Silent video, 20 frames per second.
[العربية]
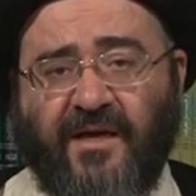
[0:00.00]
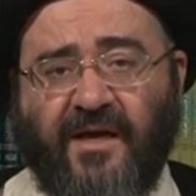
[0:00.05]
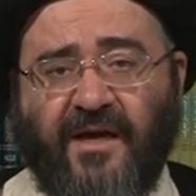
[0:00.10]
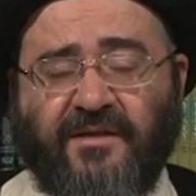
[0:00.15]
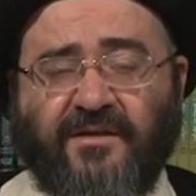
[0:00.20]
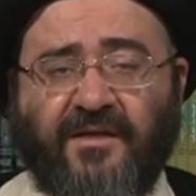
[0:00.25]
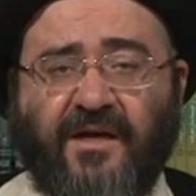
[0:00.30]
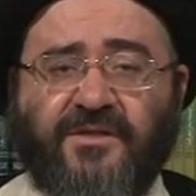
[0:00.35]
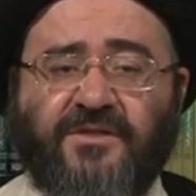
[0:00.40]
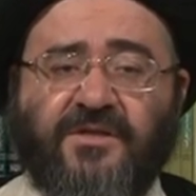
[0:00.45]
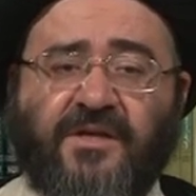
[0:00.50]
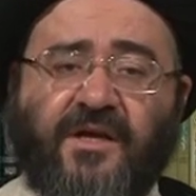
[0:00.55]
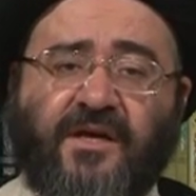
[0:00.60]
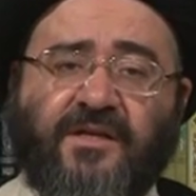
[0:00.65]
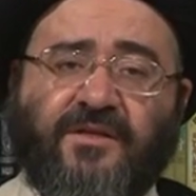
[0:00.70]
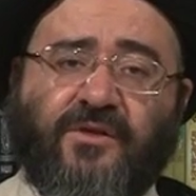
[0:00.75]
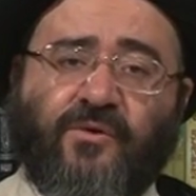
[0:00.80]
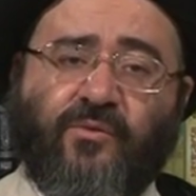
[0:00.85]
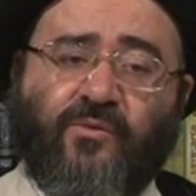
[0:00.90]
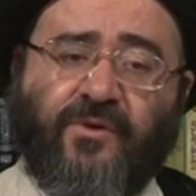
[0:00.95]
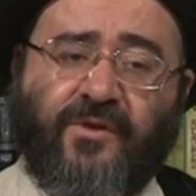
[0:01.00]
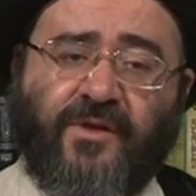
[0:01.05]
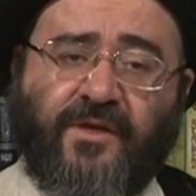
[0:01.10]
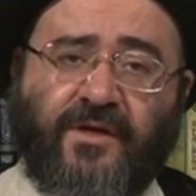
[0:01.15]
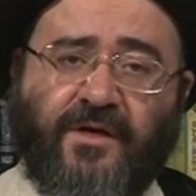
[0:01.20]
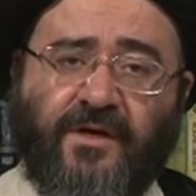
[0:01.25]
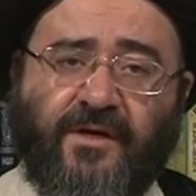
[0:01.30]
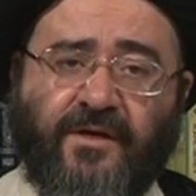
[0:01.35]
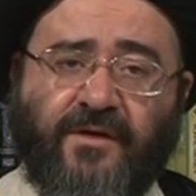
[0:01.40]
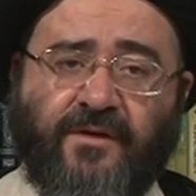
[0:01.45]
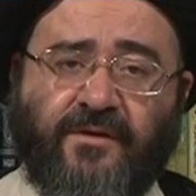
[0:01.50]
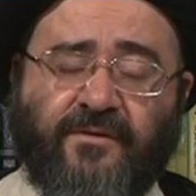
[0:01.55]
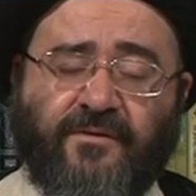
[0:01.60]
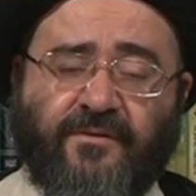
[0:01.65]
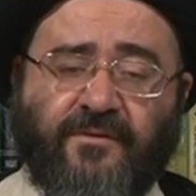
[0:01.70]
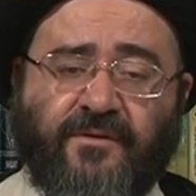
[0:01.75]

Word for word: يحتاج إلى توضيح